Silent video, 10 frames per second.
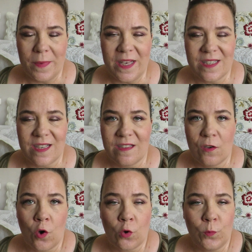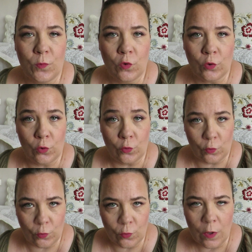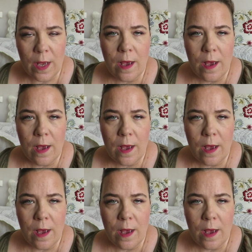mais ils étaient en rupture de tout